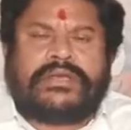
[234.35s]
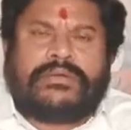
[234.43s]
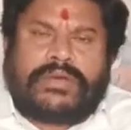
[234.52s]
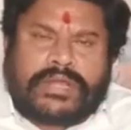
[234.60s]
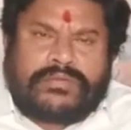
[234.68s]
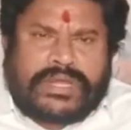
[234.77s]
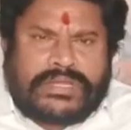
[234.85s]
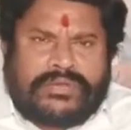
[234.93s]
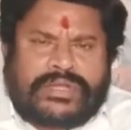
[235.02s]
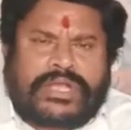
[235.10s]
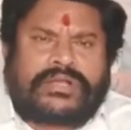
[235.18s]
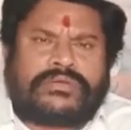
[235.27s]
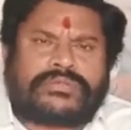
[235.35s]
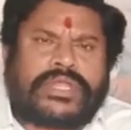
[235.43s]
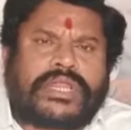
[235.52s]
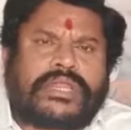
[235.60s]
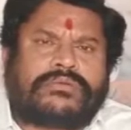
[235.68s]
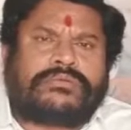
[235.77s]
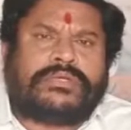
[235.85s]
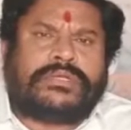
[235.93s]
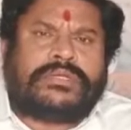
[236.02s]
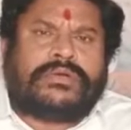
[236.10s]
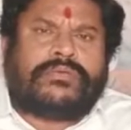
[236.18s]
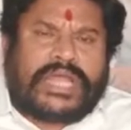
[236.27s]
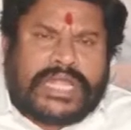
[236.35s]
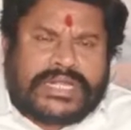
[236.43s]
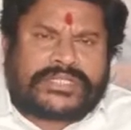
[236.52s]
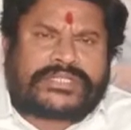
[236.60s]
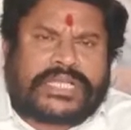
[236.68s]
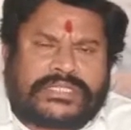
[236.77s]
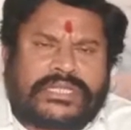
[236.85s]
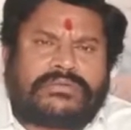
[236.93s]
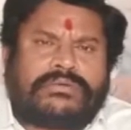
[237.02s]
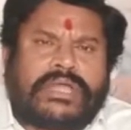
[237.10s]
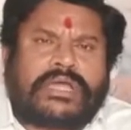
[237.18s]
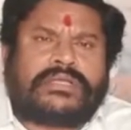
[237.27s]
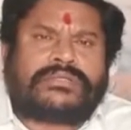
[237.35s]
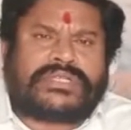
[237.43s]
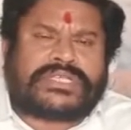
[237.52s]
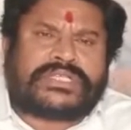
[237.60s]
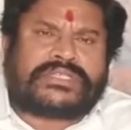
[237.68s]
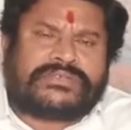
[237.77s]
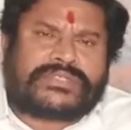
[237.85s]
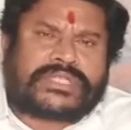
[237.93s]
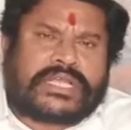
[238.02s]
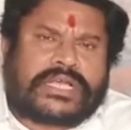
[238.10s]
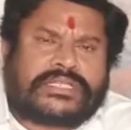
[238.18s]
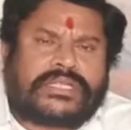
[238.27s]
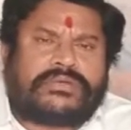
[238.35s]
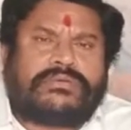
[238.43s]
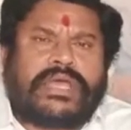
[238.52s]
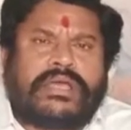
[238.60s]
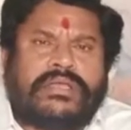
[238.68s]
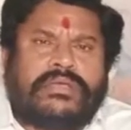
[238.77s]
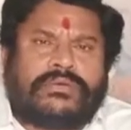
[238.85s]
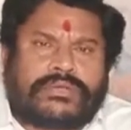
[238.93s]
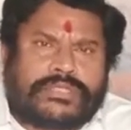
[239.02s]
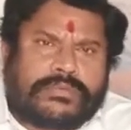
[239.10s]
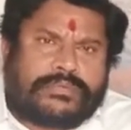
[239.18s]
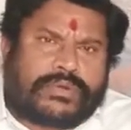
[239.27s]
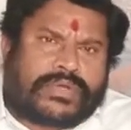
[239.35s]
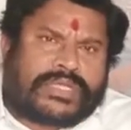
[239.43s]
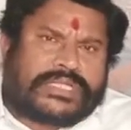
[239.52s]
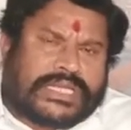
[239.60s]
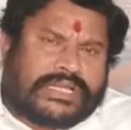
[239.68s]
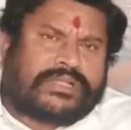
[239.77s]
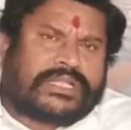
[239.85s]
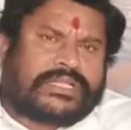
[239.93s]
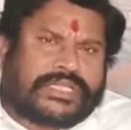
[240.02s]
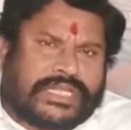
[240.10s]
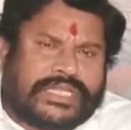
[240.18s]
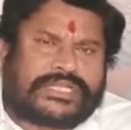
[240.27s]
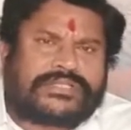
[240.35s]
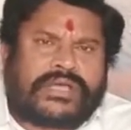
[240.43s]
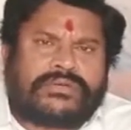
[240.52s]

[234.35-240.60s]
వాళ్ళ యొక్క కౌన్సిలర్లకు వాలంటీర్స్కి అందరికీ కూడా స్వచ్ఛంద సంస్థలకు అందరికీ కూడా హృదయపూర్వక ధన్యవాదాలు తెలియజేస్తూ